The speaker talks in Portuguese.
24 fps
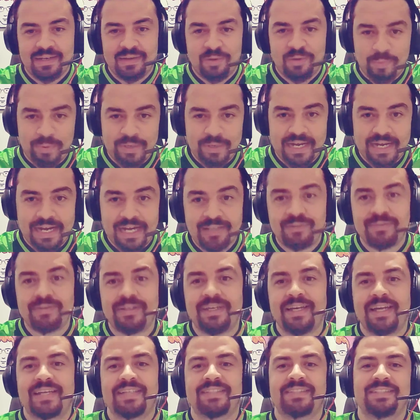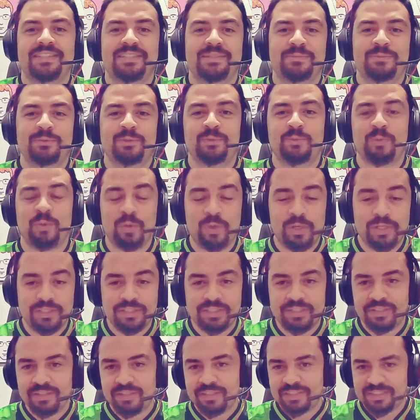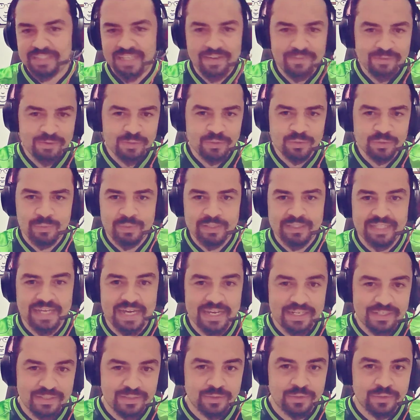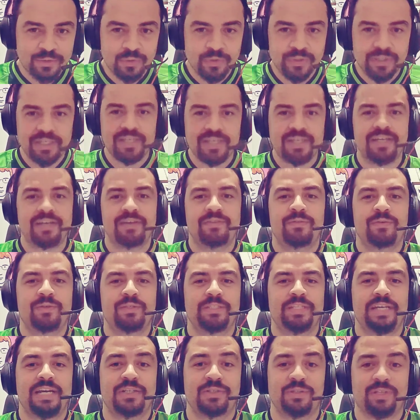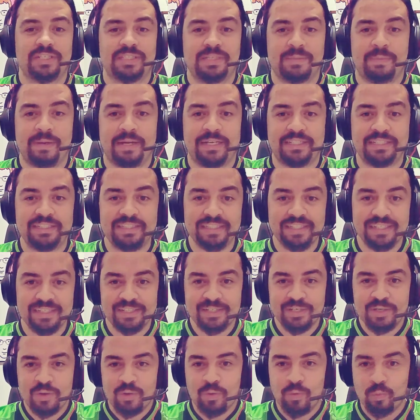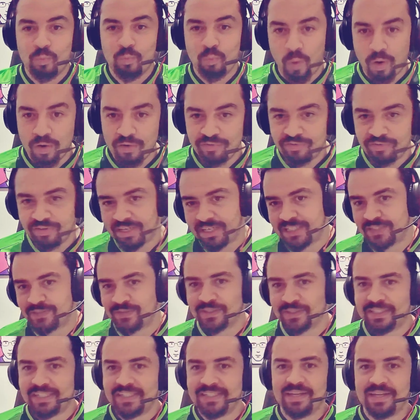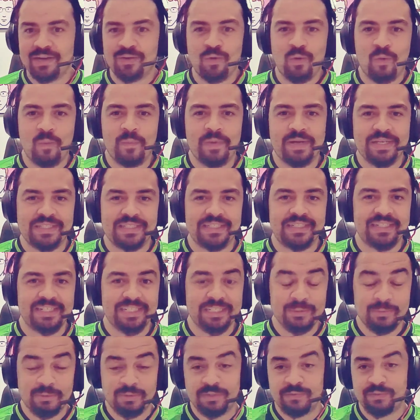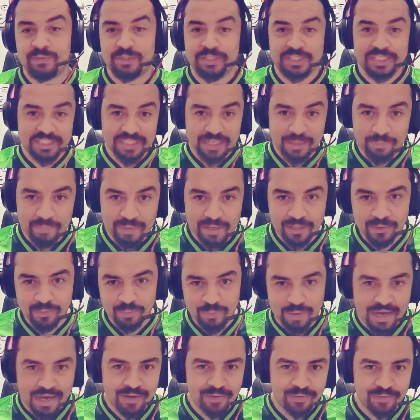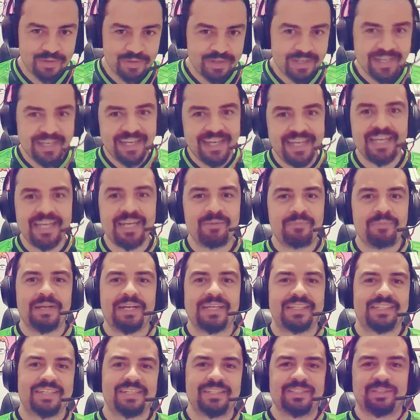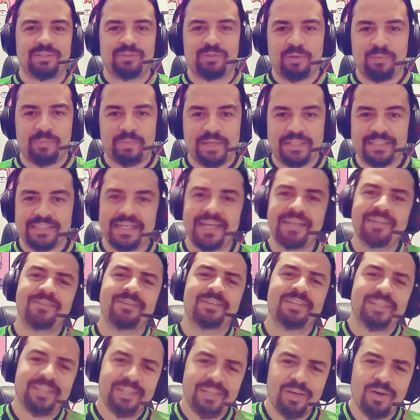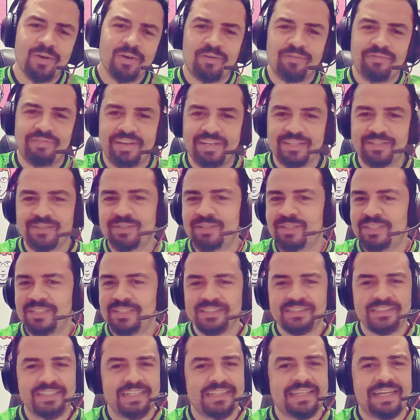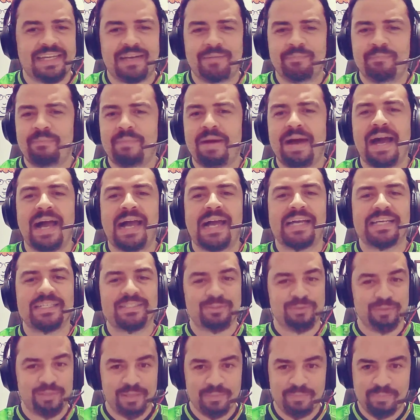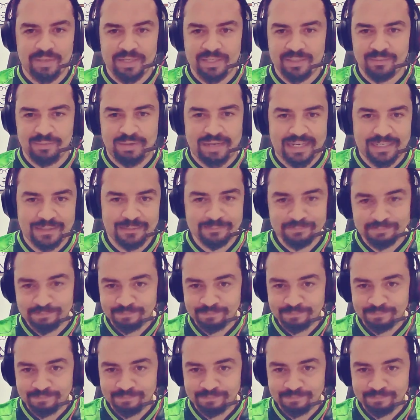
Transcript: Obrigado, era isso que tínhamos por hoje. Escreva aqui nos comentários o que você achou dessa partida, o quão feliz você está com o Mancinismo, se vocês já perdoaram ele pela traição do ano passado. Eu confesso, já está mais do que perdoado.